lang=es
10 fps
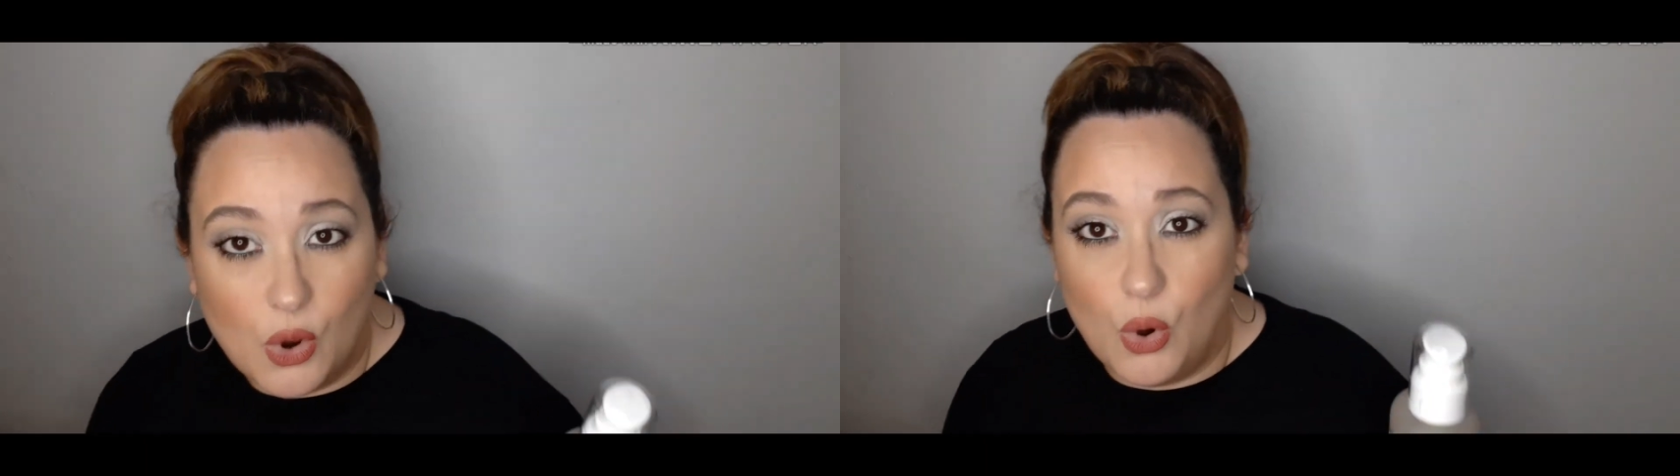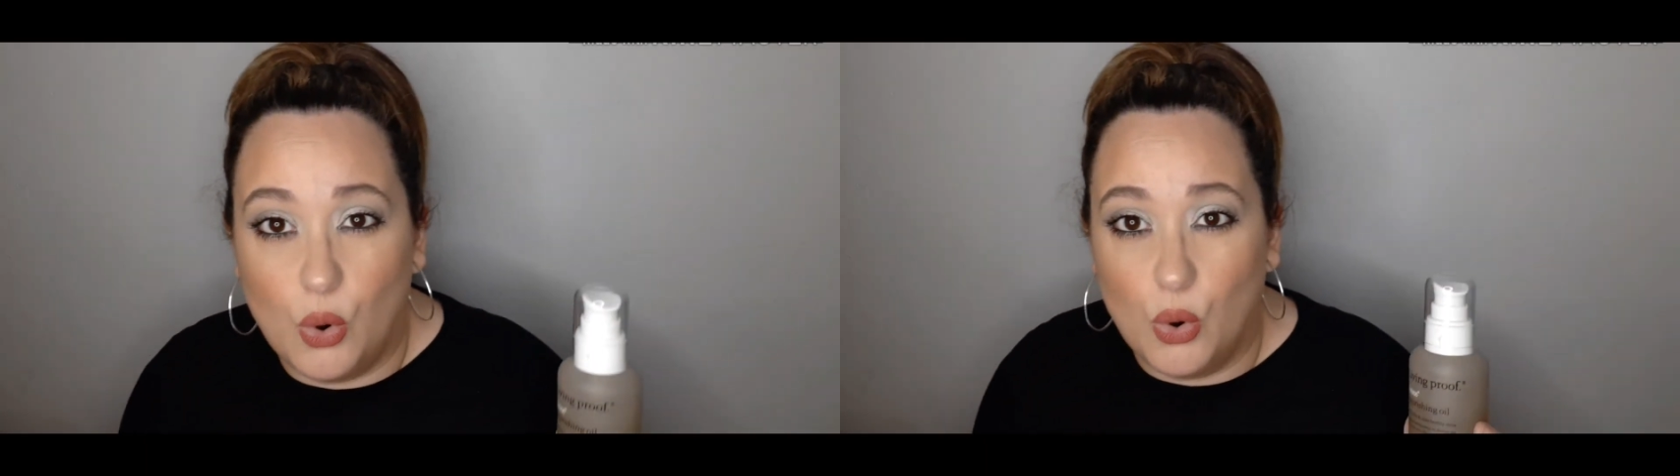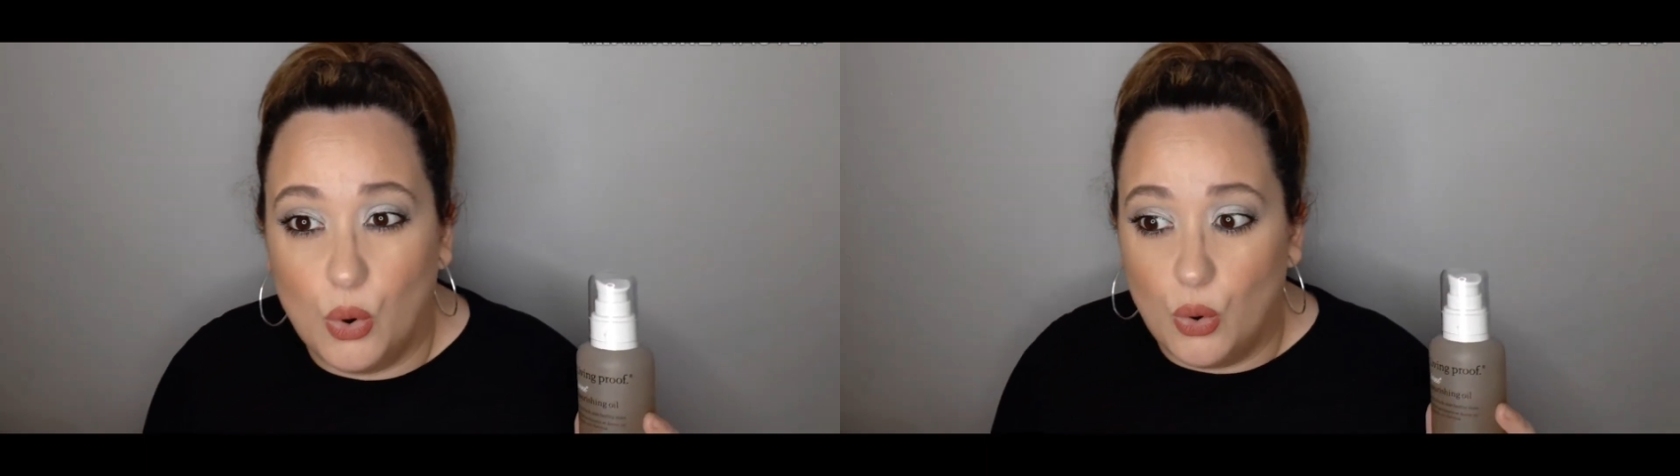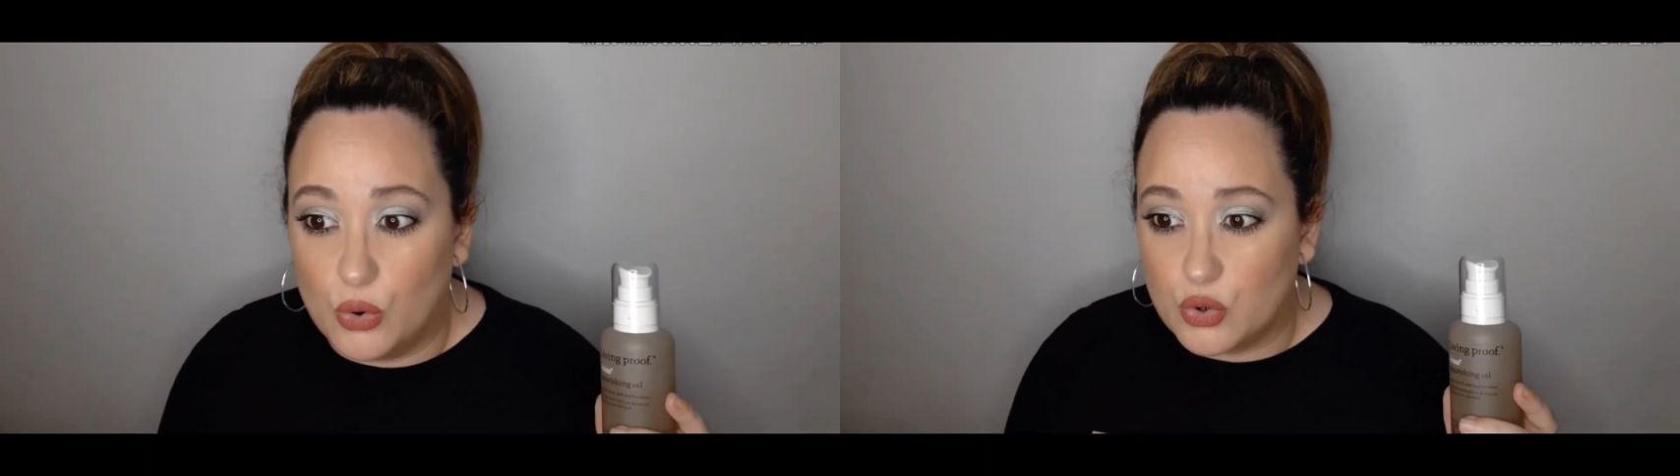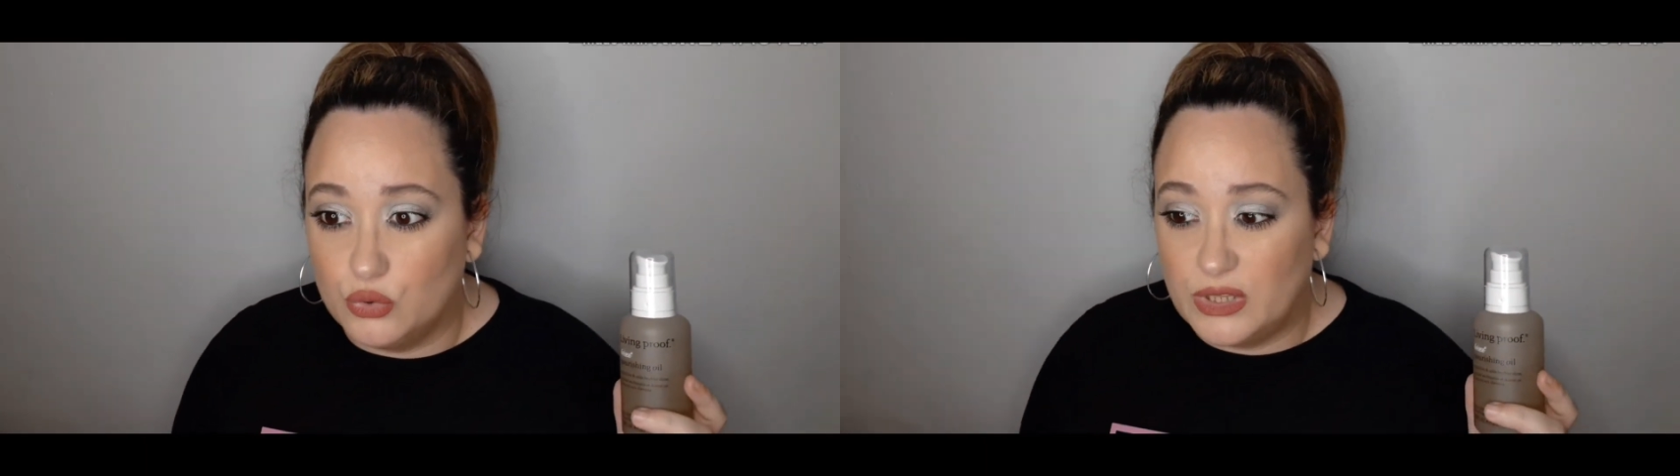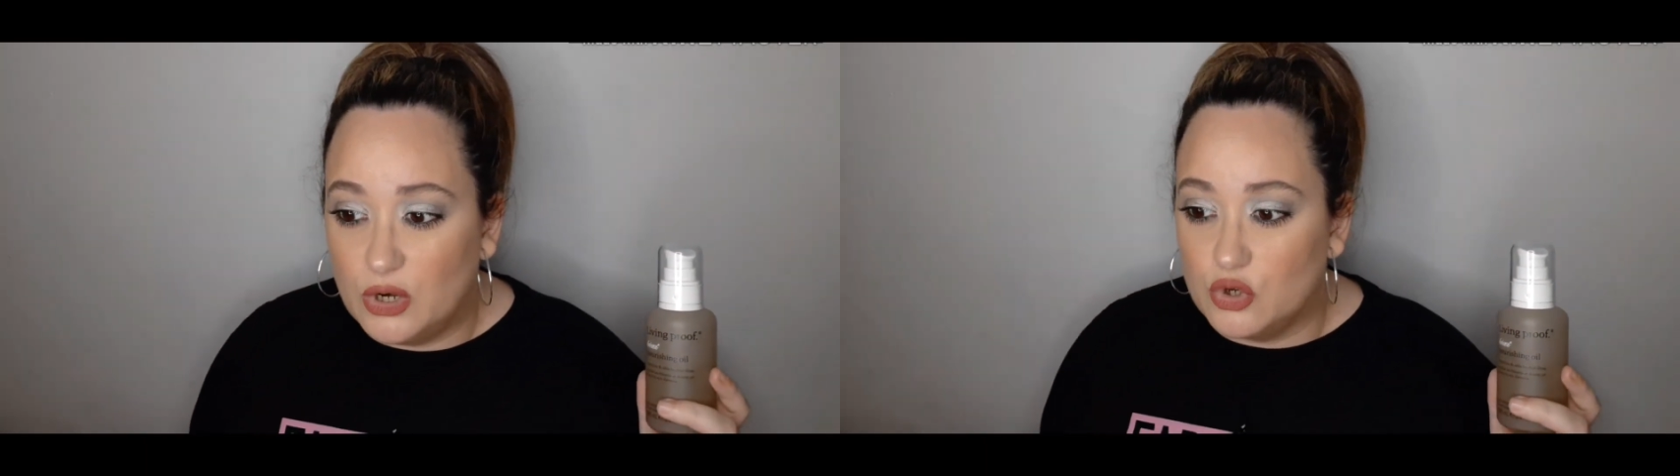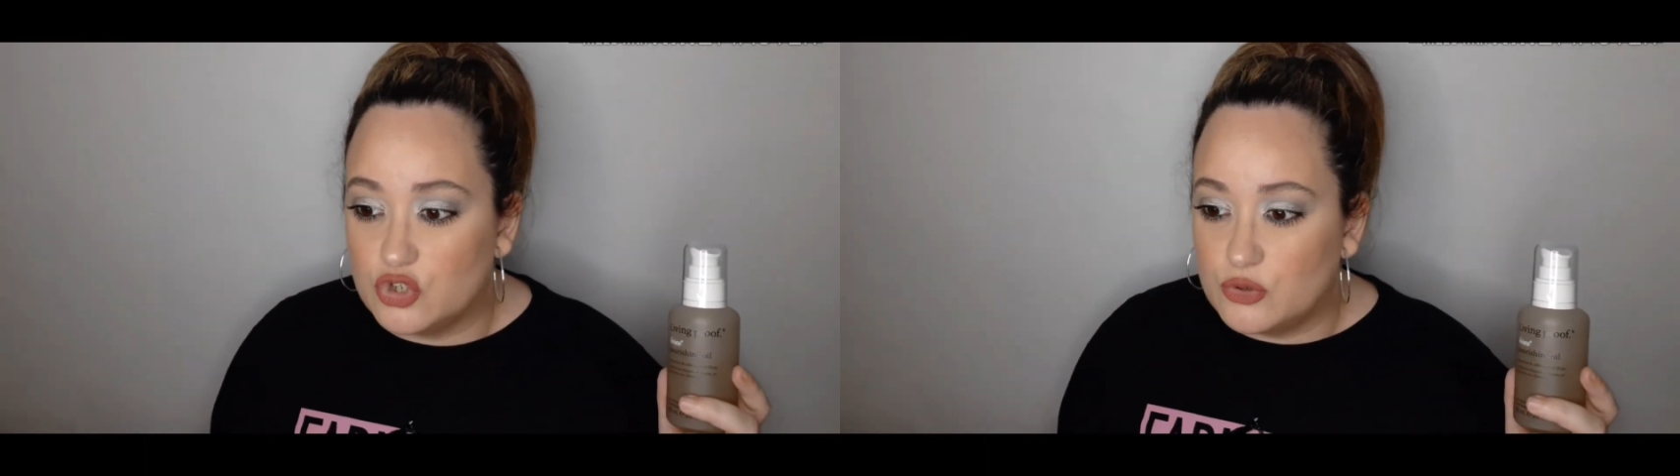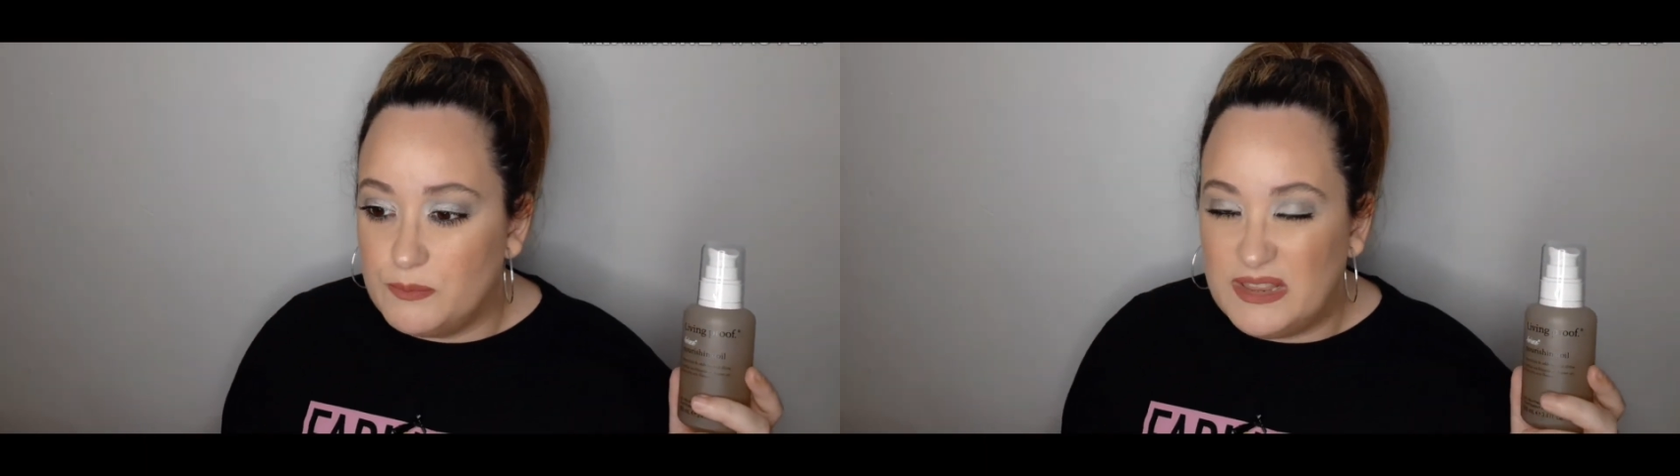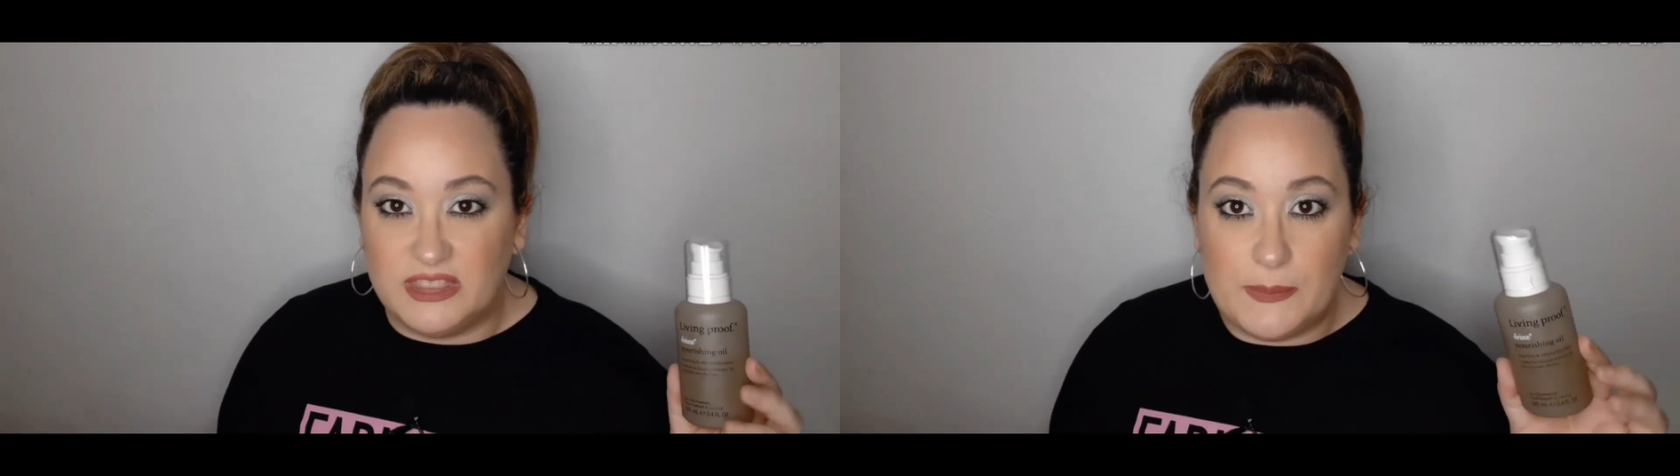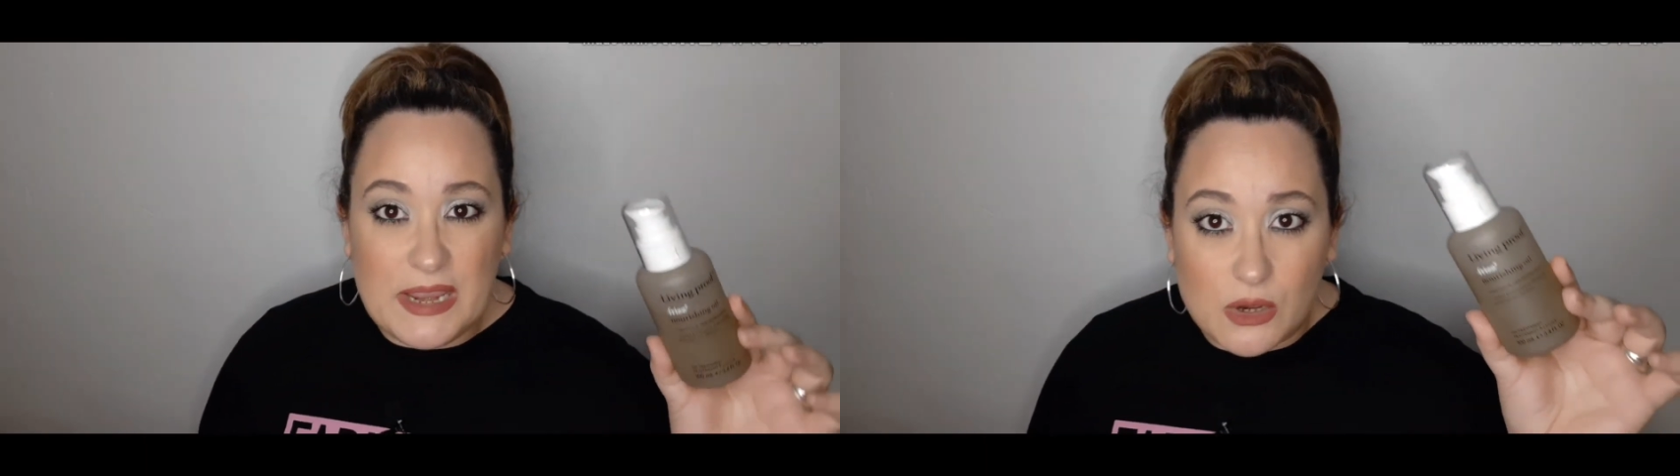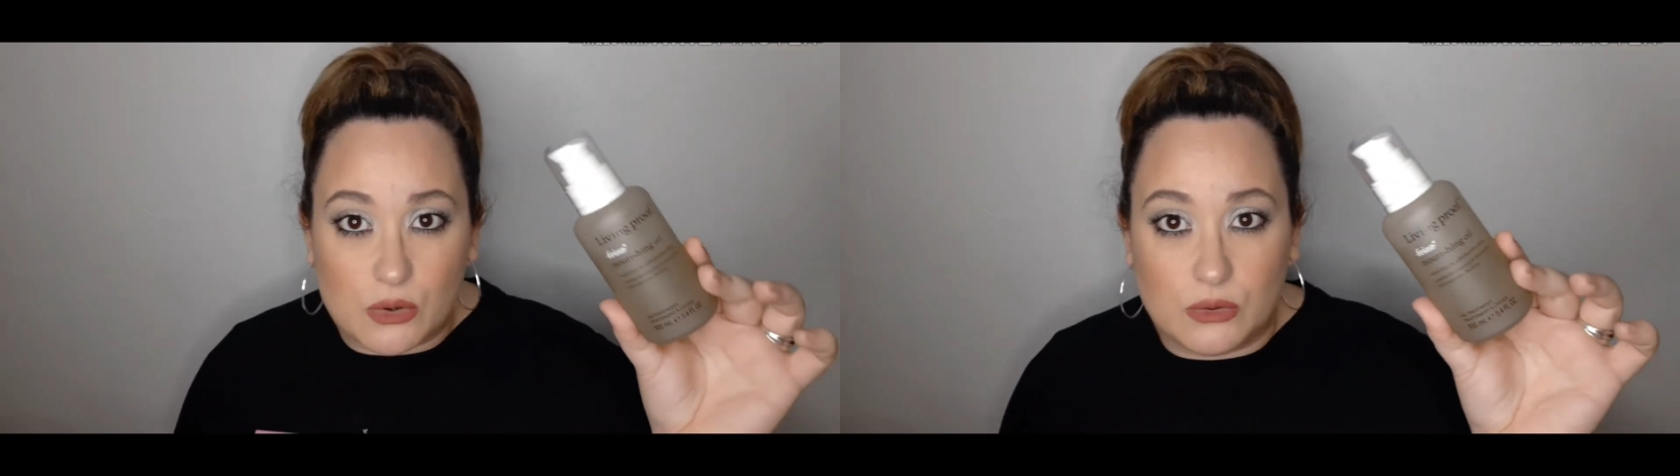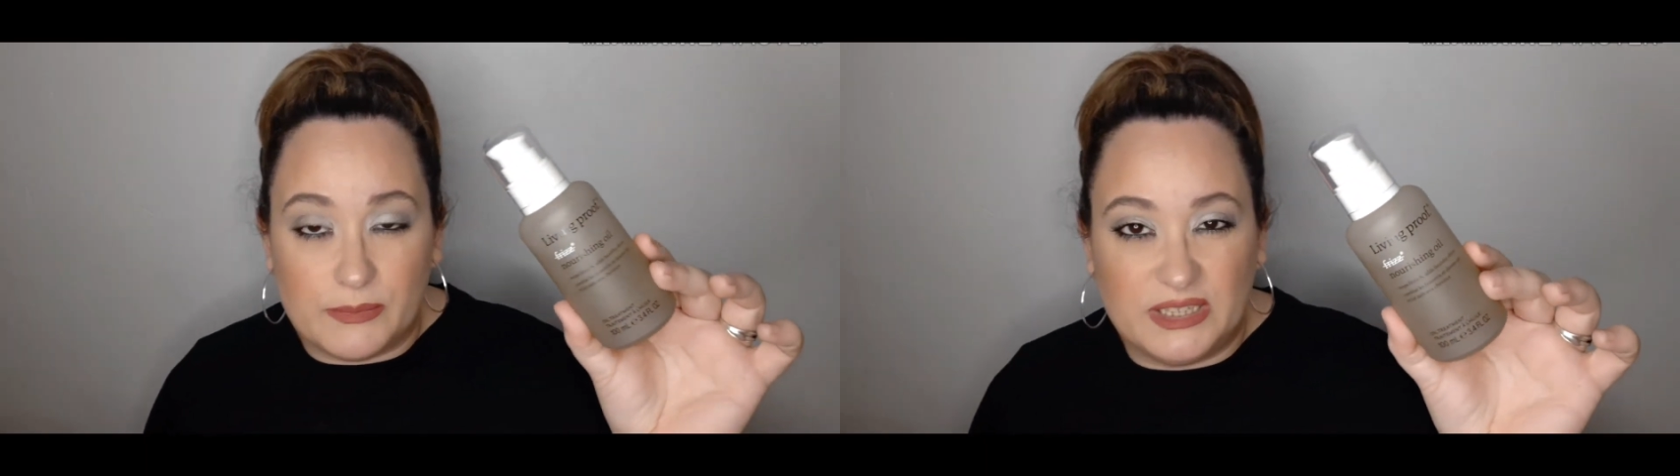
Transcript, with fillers: o, ronda los 20 y pico,